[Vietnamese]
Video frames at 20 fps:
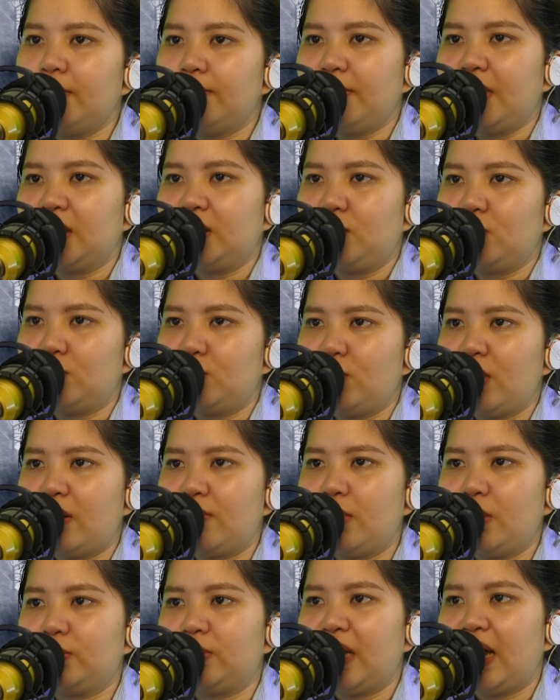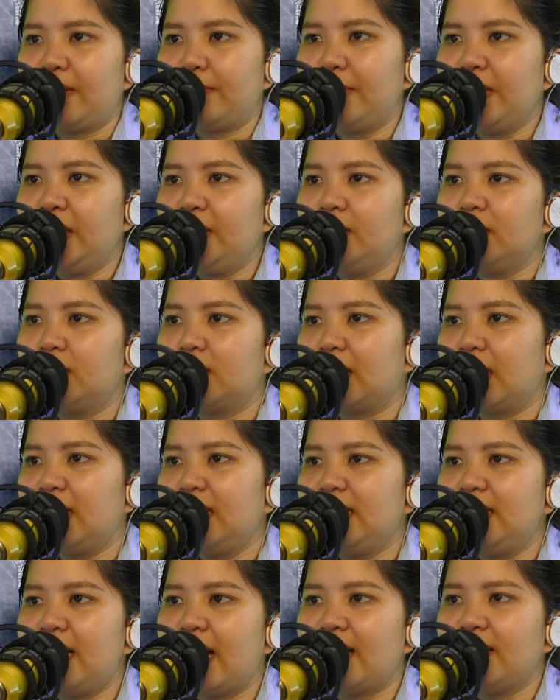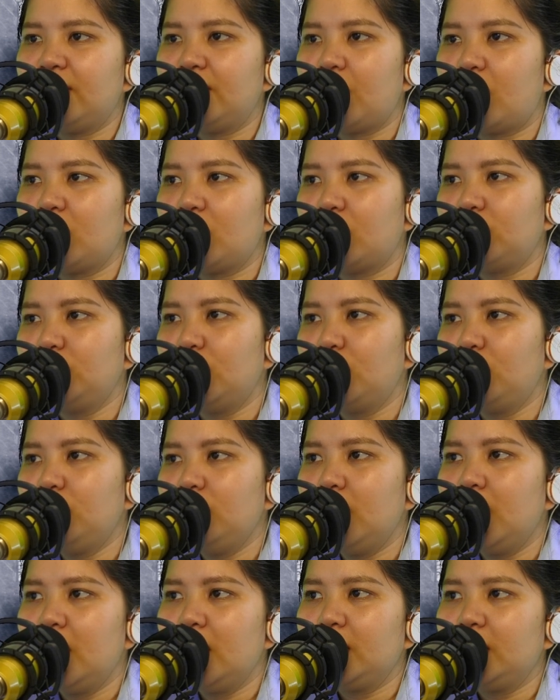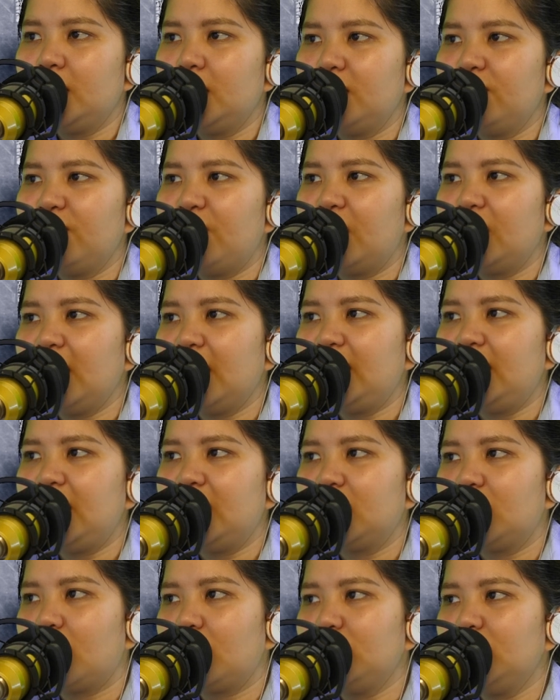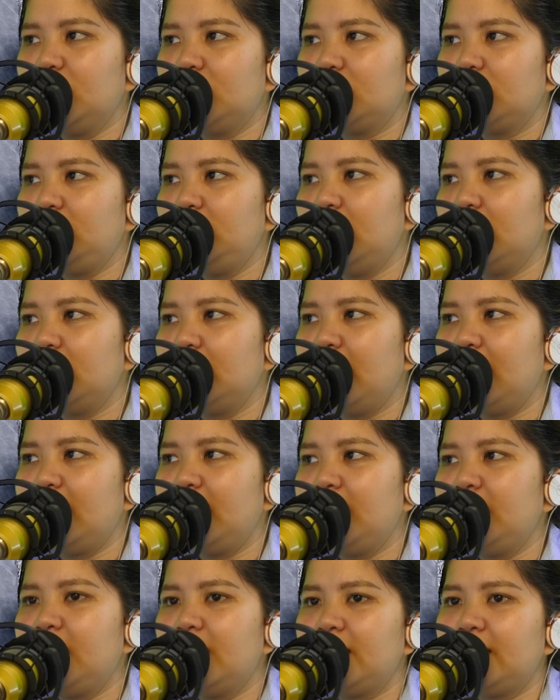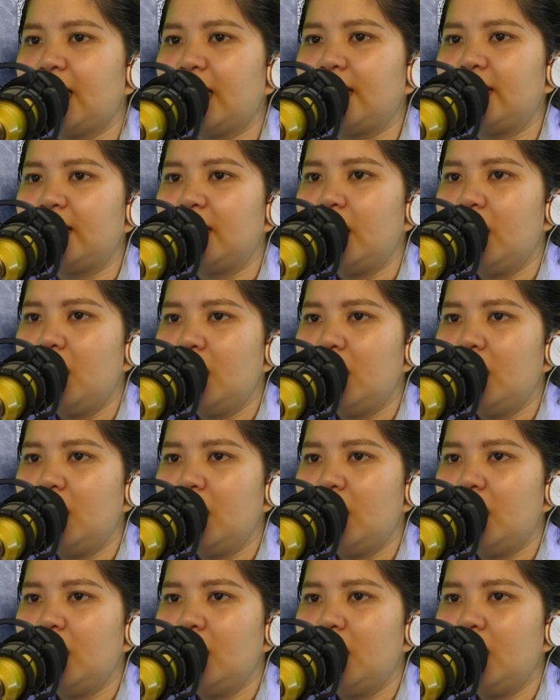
mặc dù Đoan một tàng biết được cái lý giải ở đó không đúng nhưng vẫn là nhịn không được dâng lên ý nghĩ này